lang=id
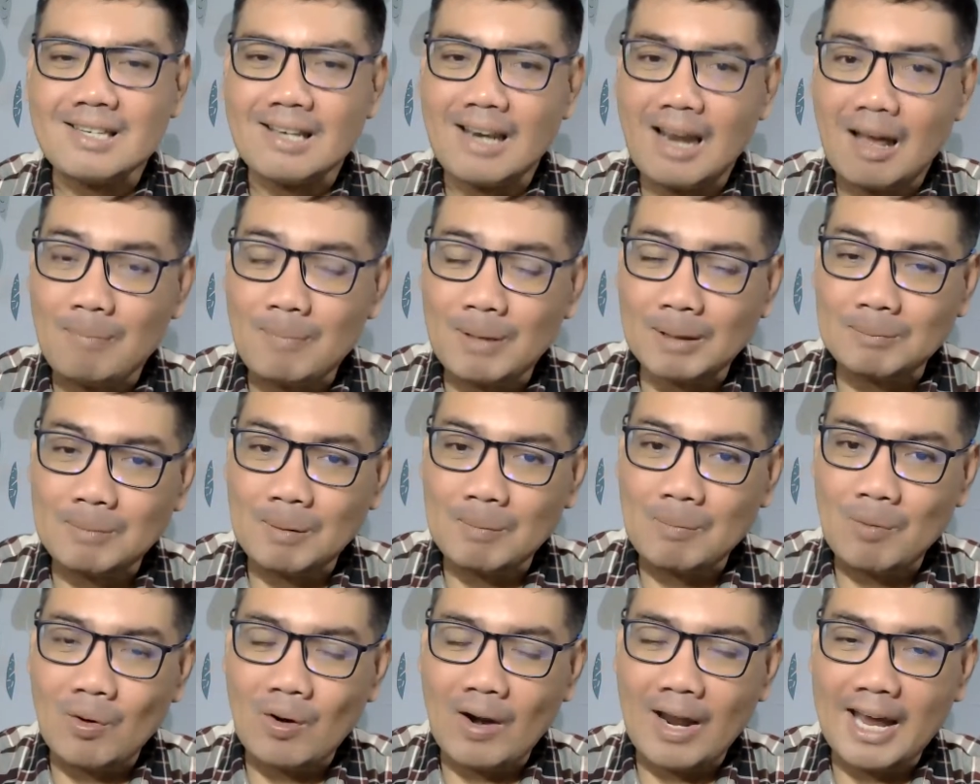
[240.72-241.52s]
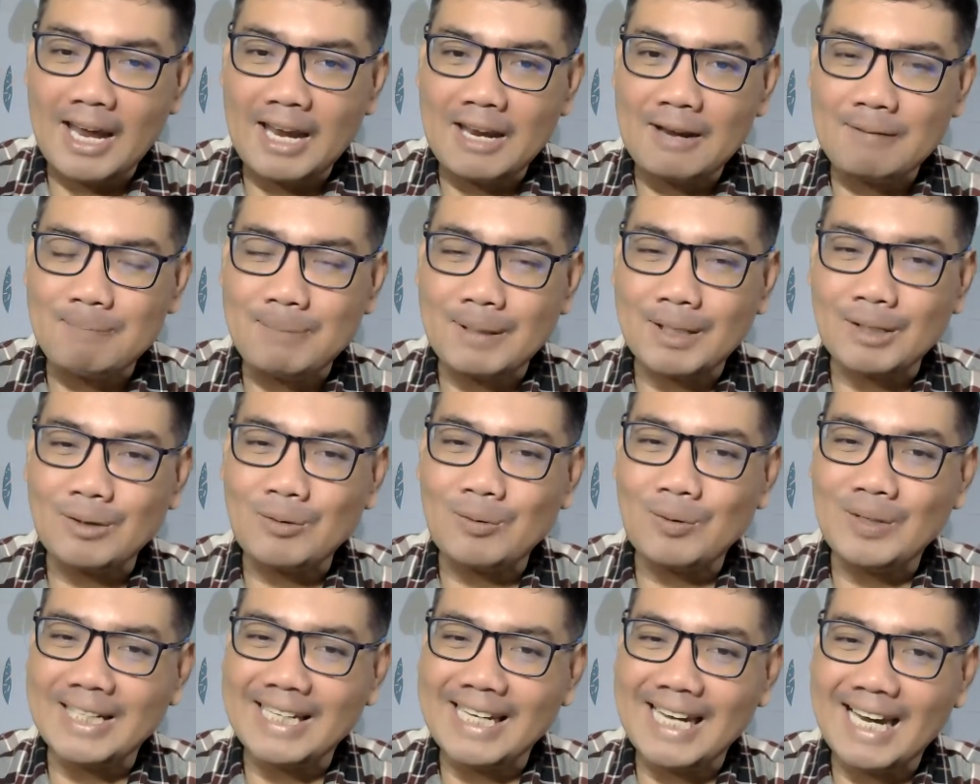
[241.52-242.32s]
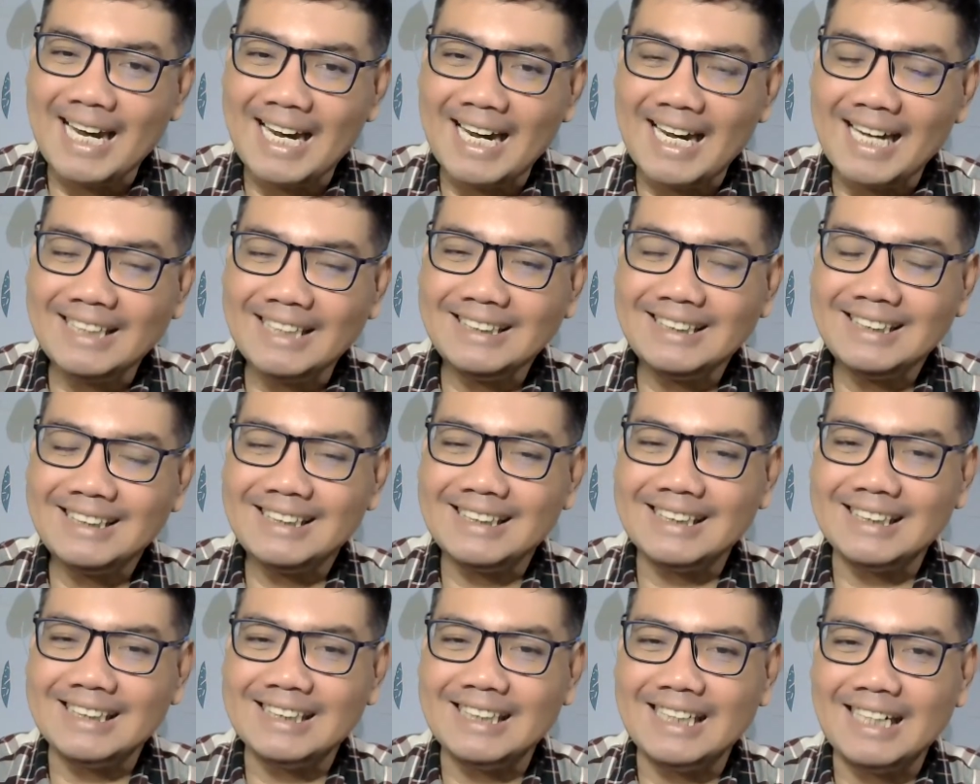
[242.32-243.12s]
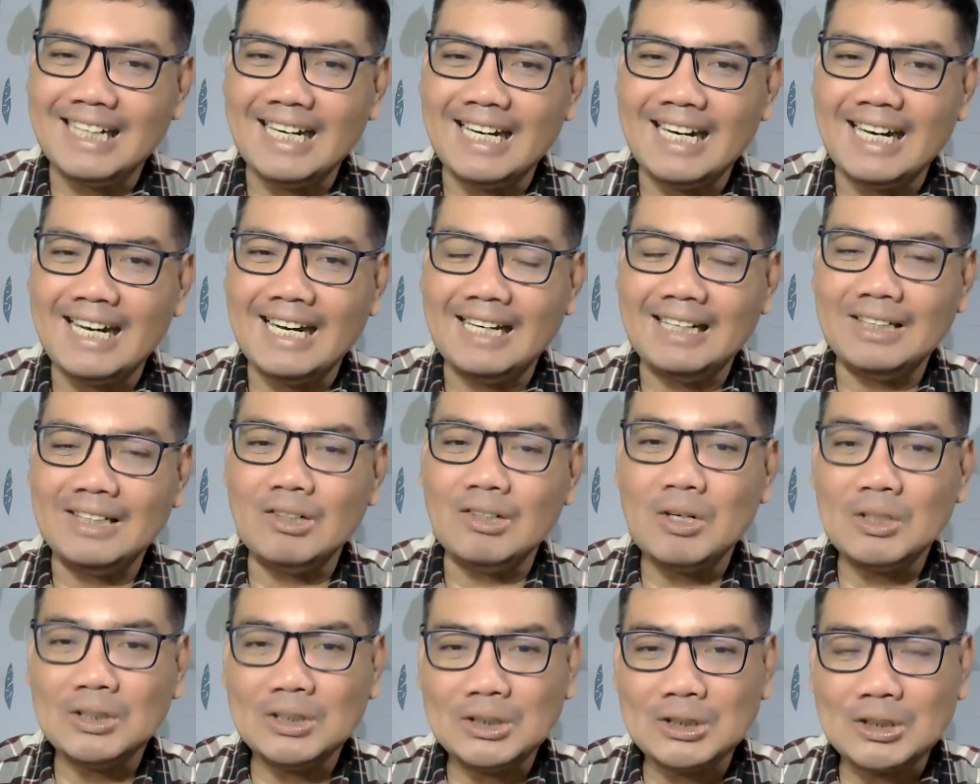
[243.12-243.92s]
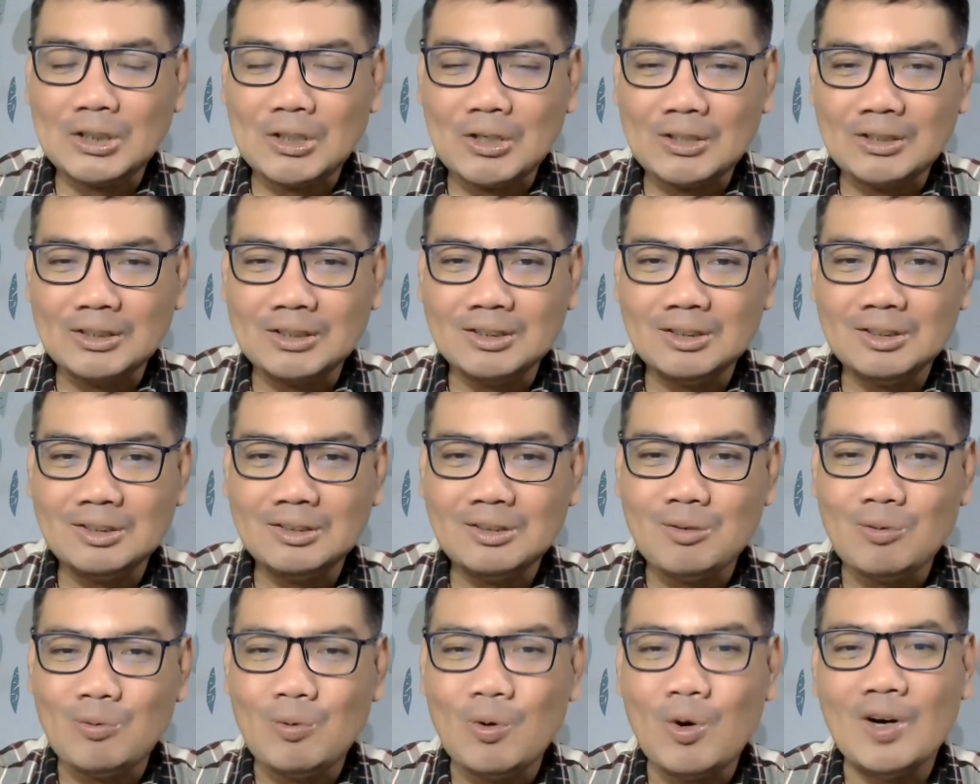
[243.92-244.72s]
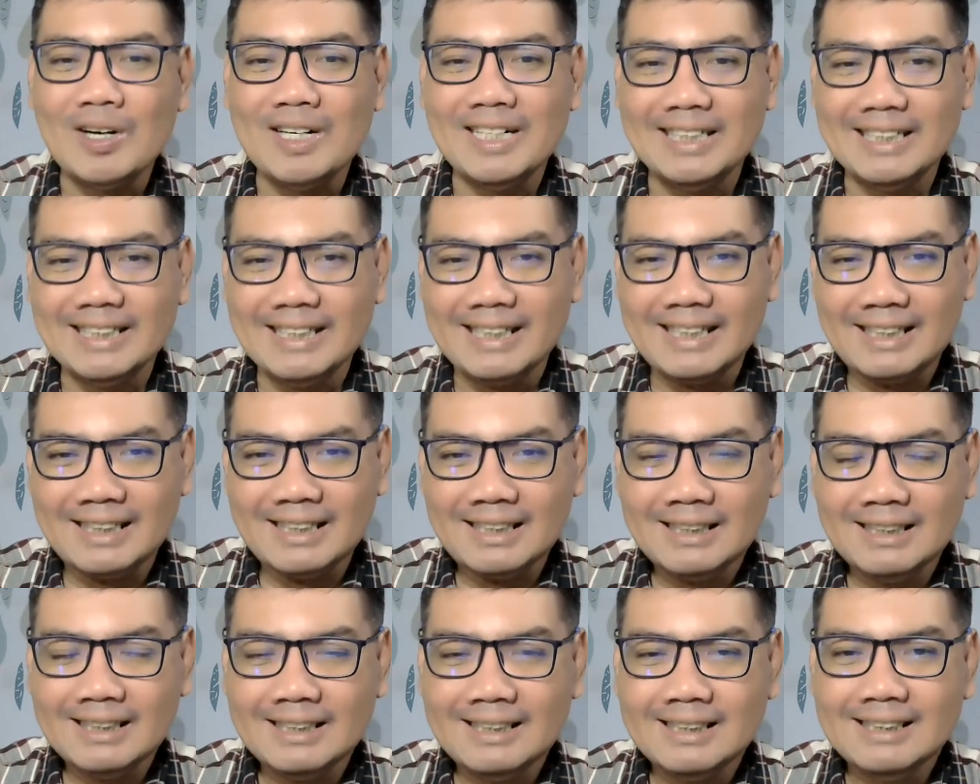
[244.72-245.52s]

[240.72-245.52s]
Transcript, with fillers: selamat memulai perkuliahan dengan nonton Wonder